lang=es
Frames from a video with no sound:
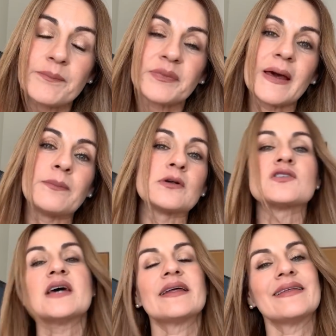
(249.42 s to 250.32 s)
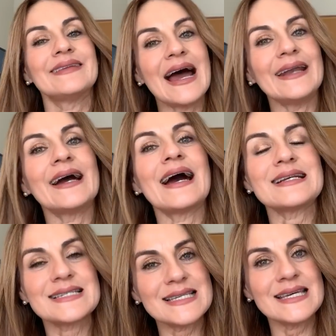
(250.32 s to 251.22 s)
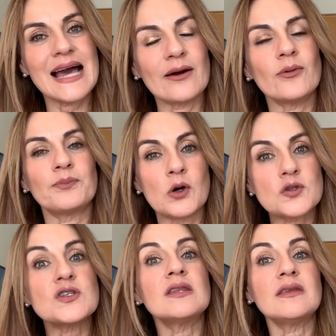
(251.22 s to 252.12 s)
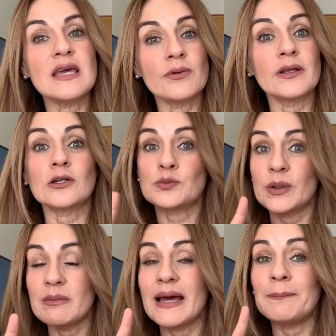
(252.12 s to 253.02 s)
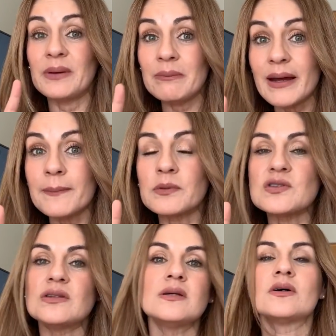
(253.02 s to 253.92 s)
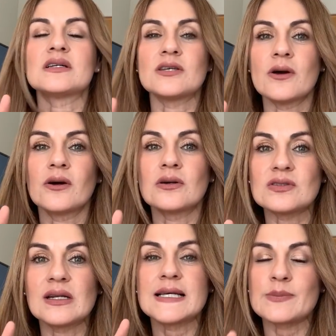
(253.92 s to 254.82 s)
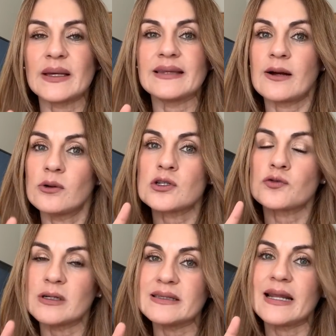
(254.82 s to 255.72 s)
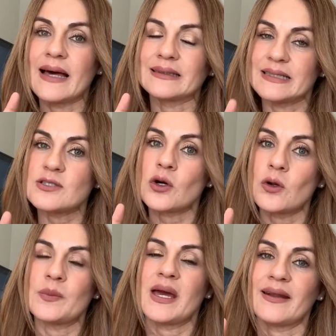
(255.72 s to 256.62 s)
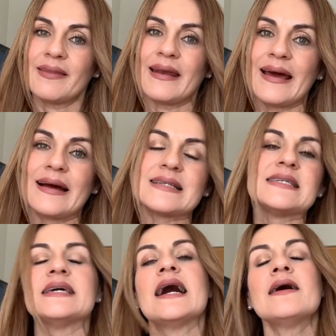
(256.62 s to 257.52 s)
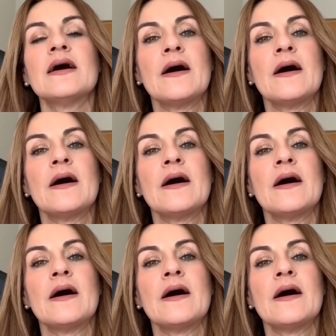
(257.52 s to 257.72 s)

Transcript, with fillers: que por ser Dana García, positivo de los el primer positivo que se dio a conocer en espectáculos fue de la actriz colombiana Dana García.